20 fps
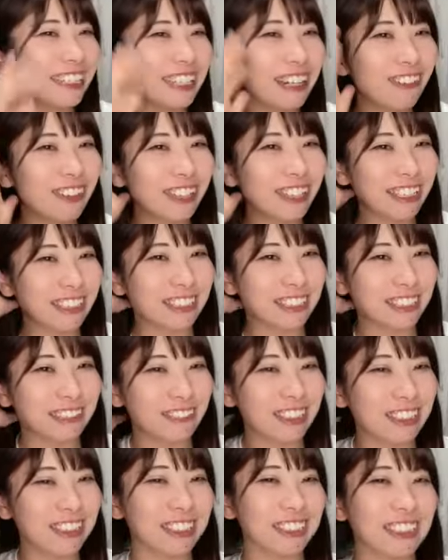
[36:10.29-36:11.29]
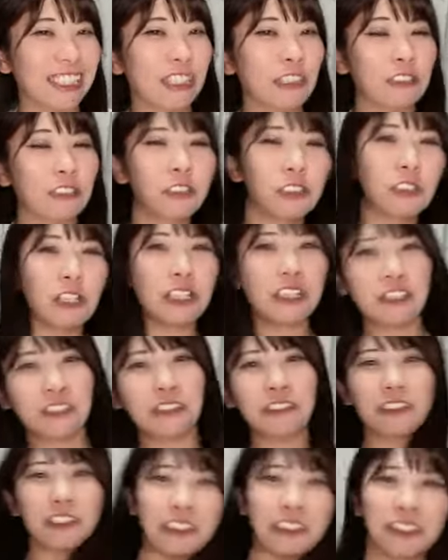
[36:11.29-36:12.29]
やばかったマジで
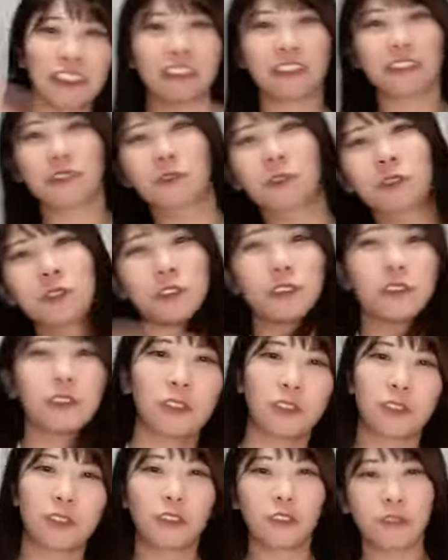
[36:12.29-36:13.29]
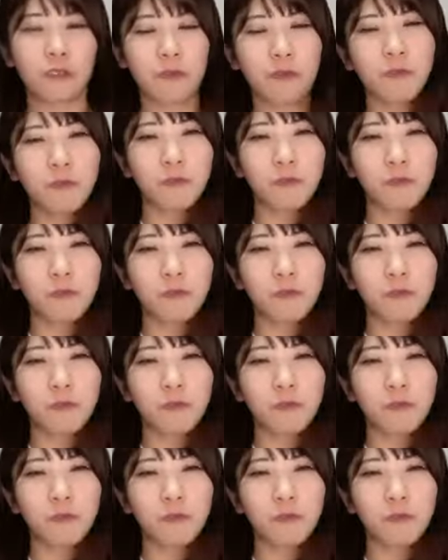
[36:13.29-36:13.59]
グワングワンしてたずっと